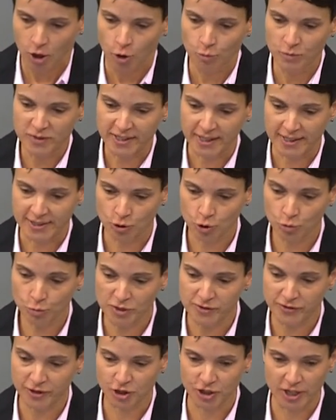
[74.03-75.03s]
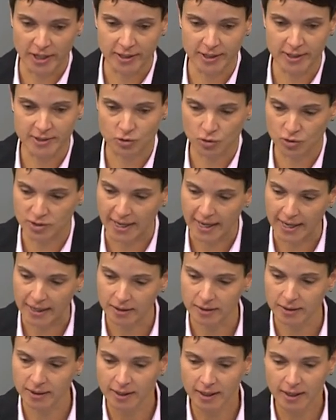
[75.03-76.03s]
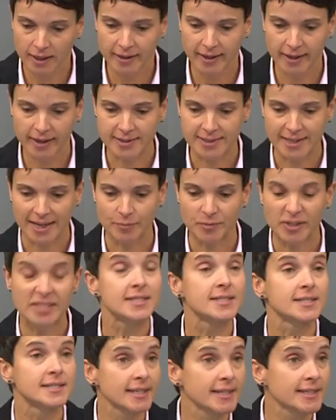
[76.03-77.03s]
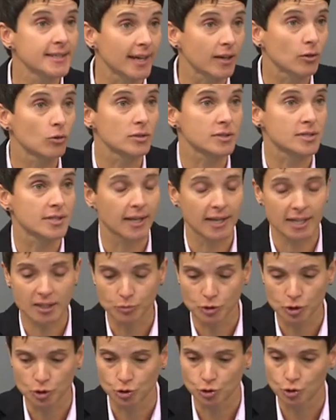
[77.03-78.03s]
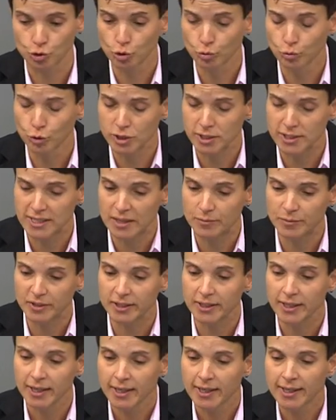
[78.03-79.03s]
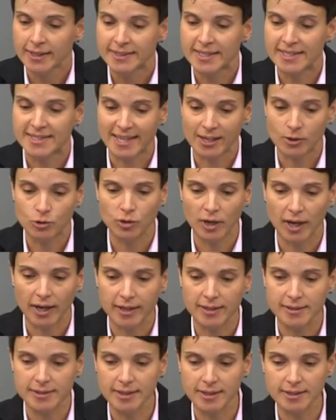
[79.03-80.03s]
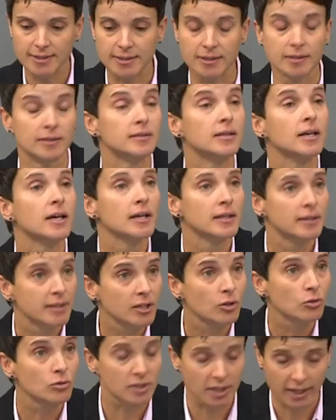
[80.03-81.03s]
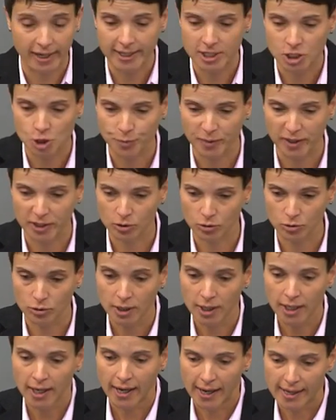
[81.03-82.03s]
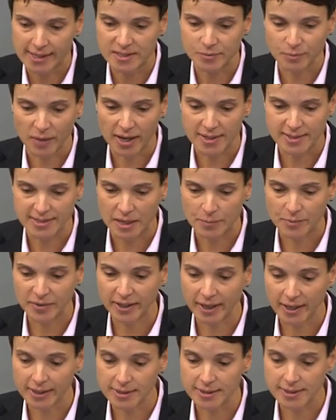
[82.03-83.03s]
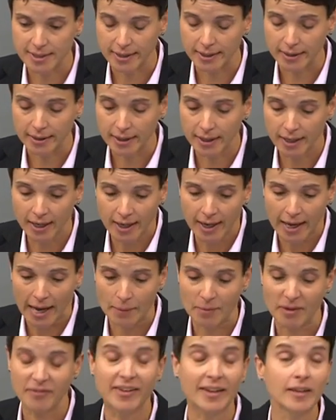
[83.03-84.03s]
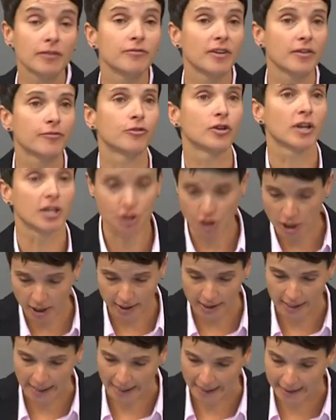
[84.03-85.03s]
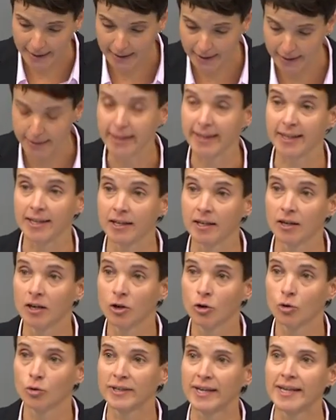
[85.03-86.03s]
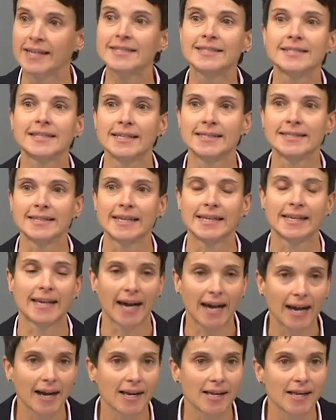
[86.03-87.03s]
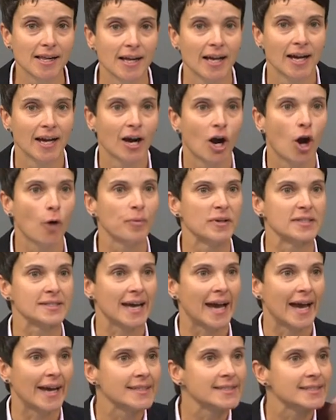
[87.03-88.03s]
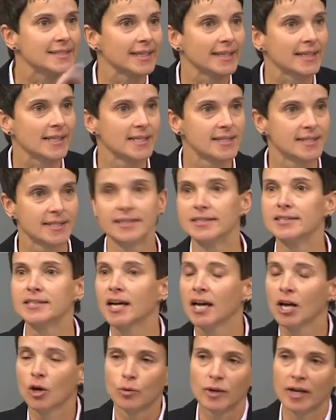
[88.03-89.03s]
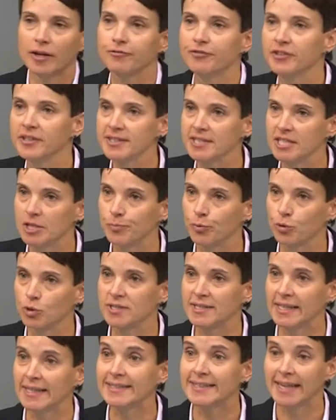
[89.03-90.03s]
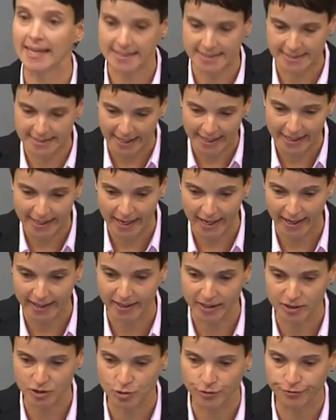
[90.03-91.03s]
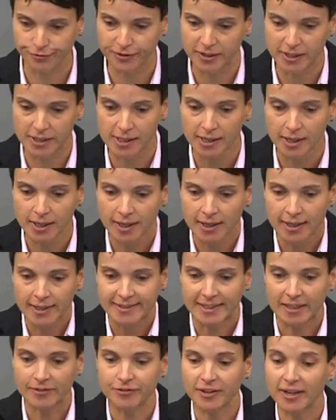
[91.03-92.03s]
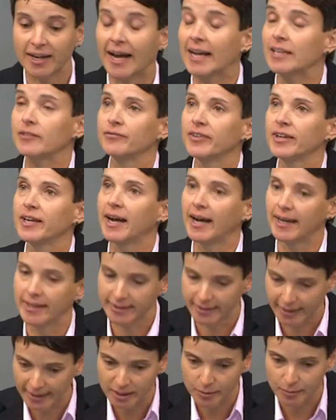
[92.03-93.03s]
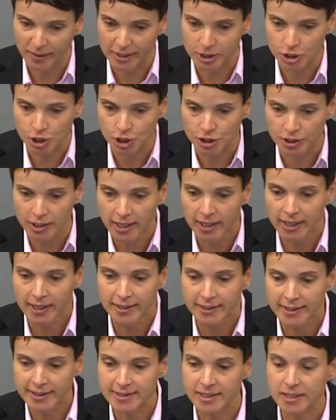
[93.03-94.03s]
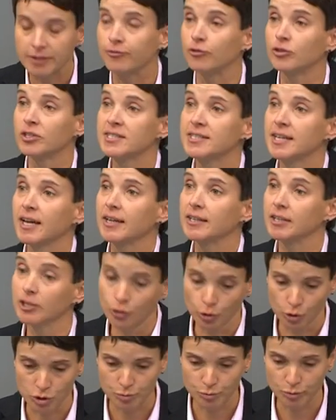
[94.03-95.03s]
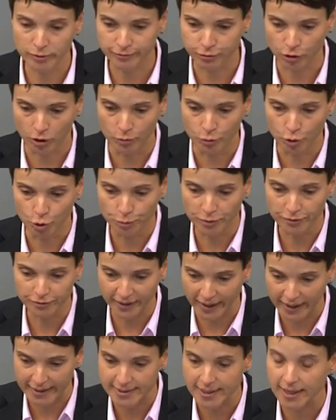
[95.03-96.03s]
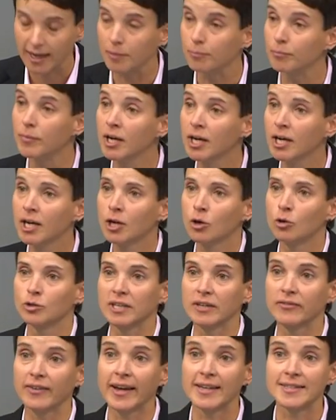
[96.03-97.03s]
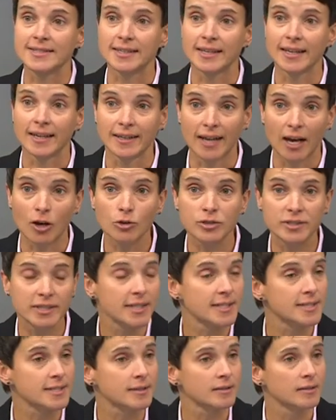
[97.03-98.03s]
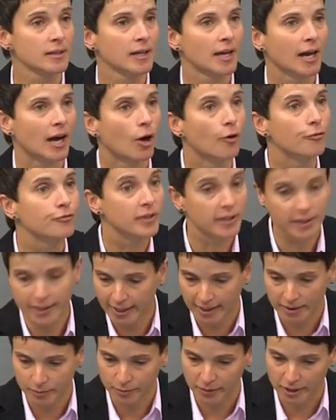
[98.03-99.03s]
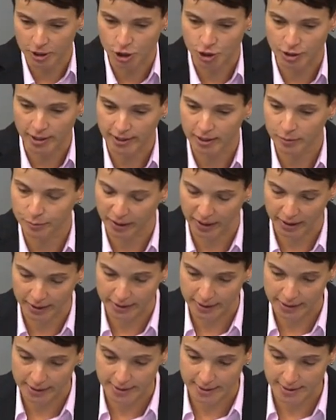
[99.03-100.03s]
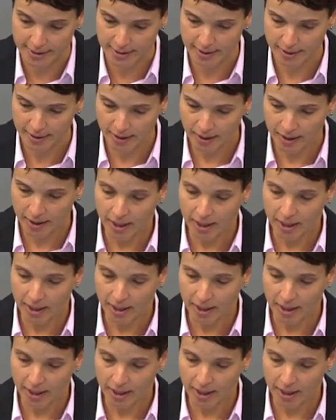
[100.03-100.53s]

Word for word: Um es ganz unmissverständlich zu sagen, der Islam ist nicht deckungsgleich mit Kulturmuslimen, die säkularisiert sind, die unsere Rechtsprechung als maßgeblich ansehen. Aber wenn wir vor der Scharia einknicken, und da ist es egal, ob es ein Drittel sind oder 40 Prozent, da ist jeder einer zu viel, dann verraten wir gerade jene Menschen, die sich von dieser religiösen Bevormundung befreit haben und erweisen genau diesen aufgeklärten Menschen einen Bärendienst.